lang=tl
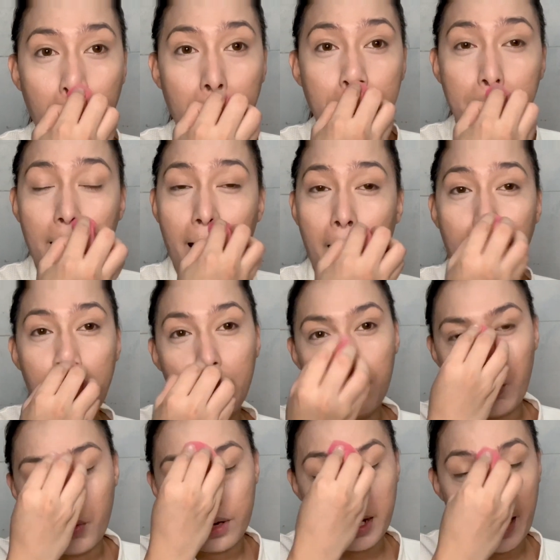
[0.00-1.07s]
paano
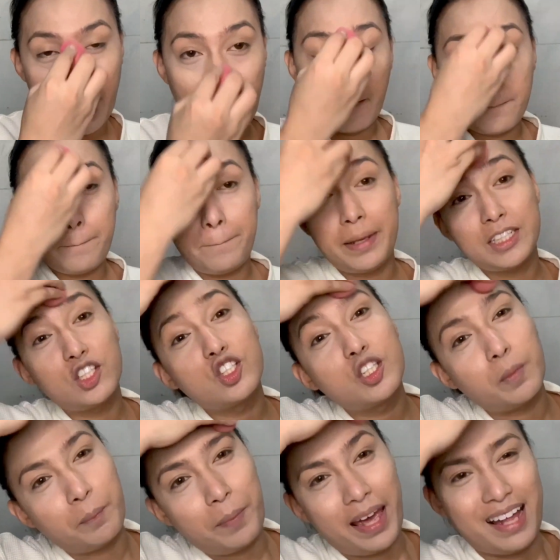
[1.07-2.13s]
muna, pa
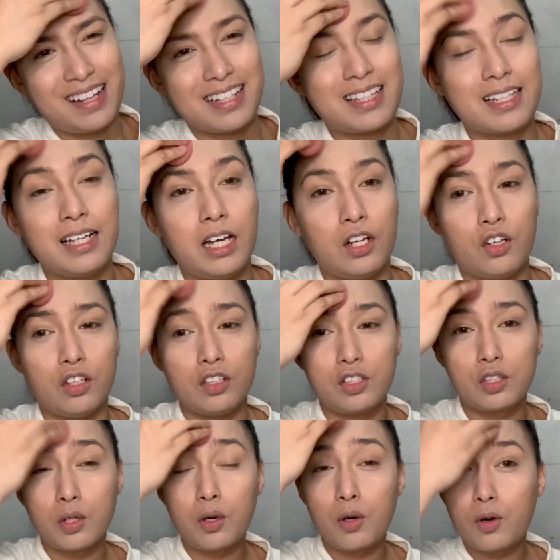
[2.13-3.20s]
suspense, ganun.
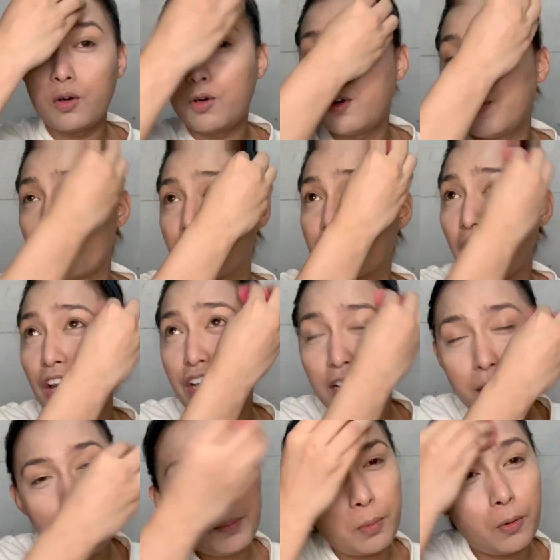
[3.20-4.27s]
So, ayun
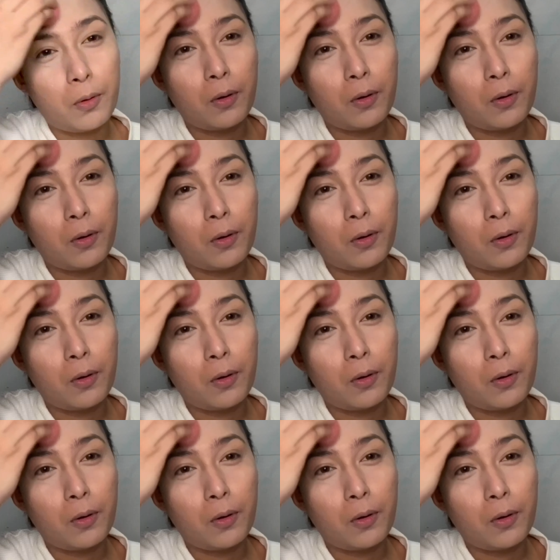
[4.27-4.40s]
lang po.